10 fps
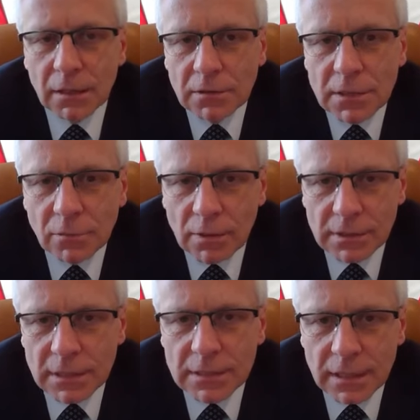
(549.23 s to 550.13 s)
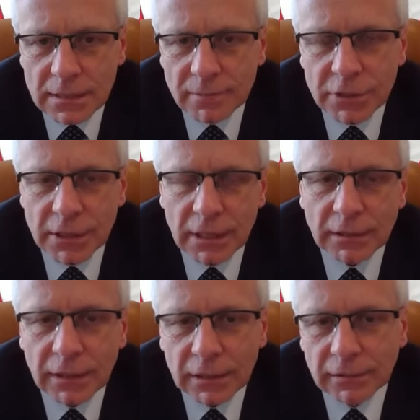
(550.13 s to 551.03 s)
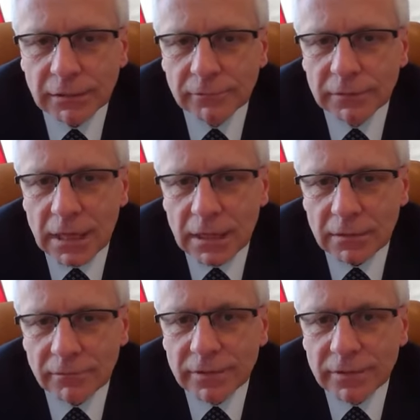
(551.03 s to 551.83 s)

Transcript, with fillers: No, sytuacja jest nadzwyczajna i wydaje,